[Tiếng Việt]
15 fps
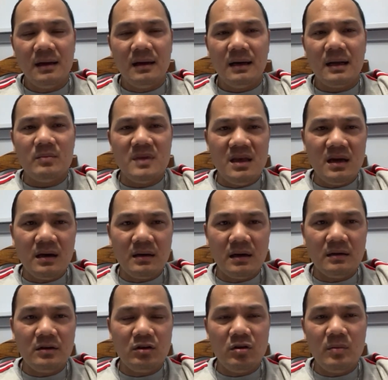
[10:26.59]
làm dơ đất
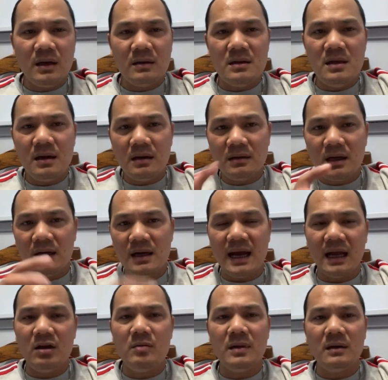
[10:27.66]
nước của mình dơ thời
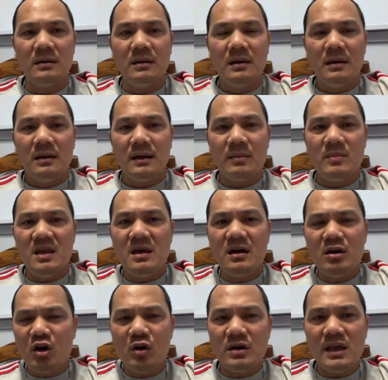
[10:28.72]
đại của mình làm dơ
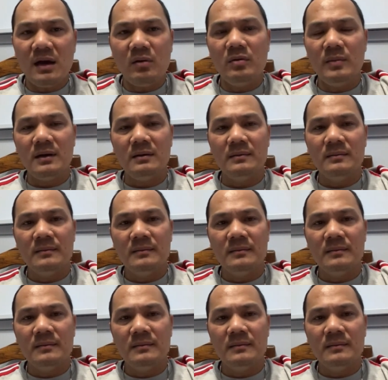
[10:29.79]
con cháu của mình